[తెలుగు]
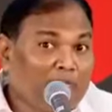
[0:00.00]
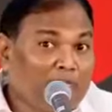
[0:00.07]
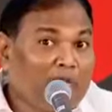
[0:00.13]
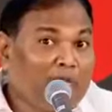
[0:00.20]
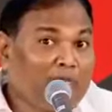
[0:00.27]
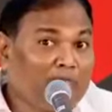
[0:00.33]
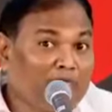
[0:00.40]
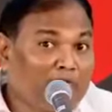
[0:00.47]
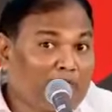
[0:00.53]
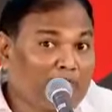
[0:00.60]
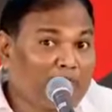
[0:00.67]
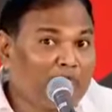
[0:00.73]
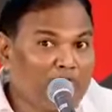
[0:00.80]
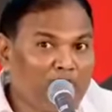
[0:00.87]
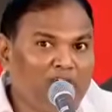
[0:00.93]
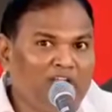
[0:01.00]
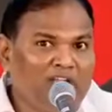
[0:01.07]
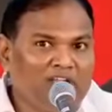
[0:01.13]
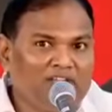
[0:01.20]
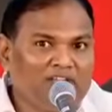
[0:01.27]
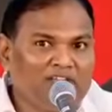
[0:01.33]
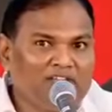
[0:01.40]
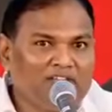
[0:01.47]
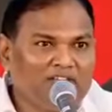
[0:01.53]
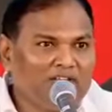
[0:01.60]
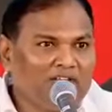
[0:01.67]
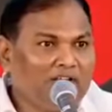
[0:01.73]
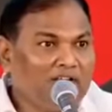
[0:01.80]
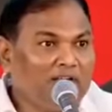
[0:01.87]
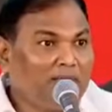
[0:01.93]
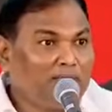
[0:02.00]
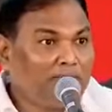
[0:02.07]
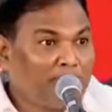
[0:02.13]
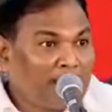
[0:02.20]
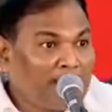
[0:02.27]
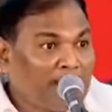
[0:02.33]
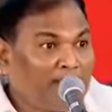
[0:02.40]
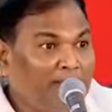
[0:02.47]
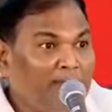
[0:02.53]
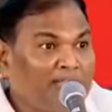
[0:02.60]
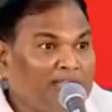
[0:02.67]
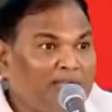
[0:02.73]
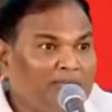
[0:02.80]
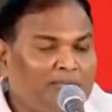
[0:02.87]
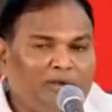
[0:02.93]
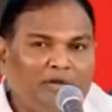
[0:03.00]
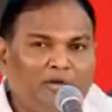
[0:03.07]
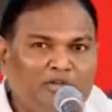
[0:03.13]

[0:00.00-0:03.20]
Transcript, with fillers: భీమవరం నుండి మరలా మదనపల్లి